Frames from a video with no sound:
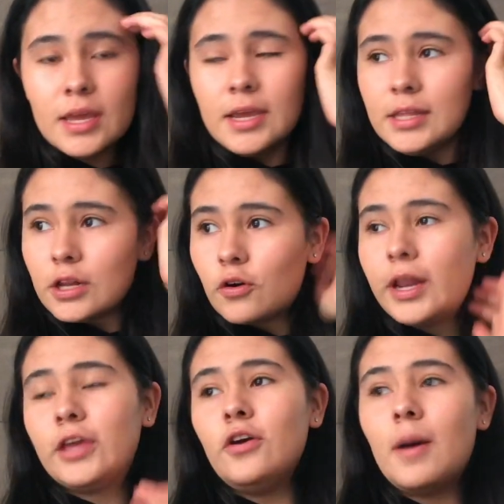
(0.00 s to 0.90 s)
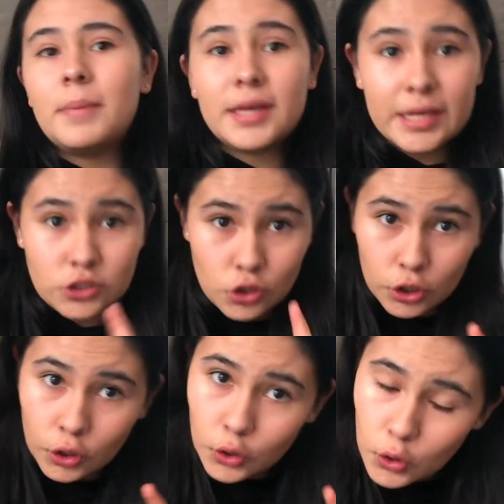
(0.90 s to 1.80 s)
en el colegio apliqué
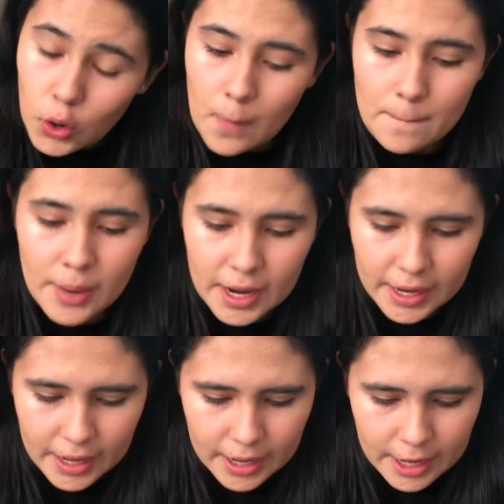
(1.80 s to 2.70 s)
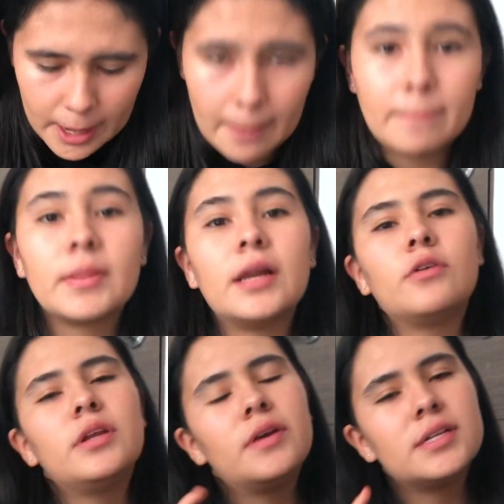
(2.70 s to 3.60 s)
solo para
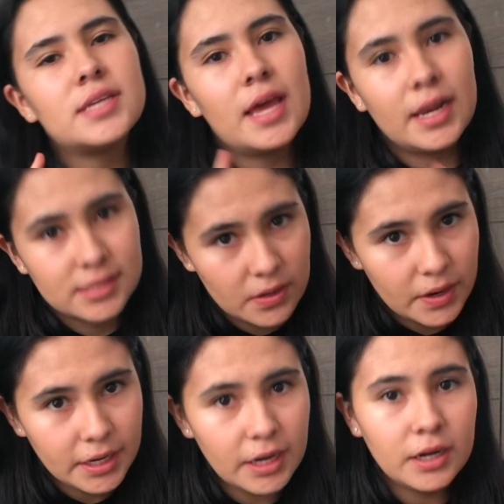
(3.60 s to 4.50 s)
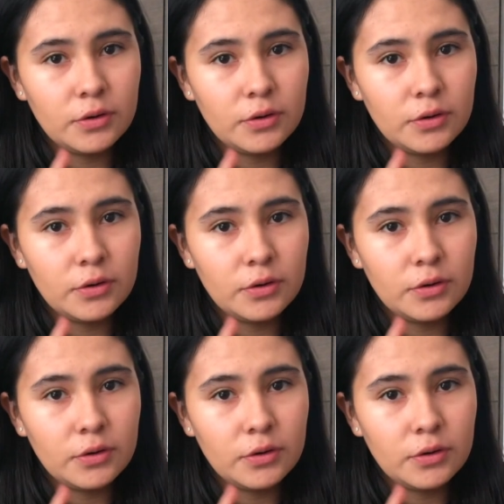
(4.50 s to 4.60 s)
la Universidad de La Sabana, la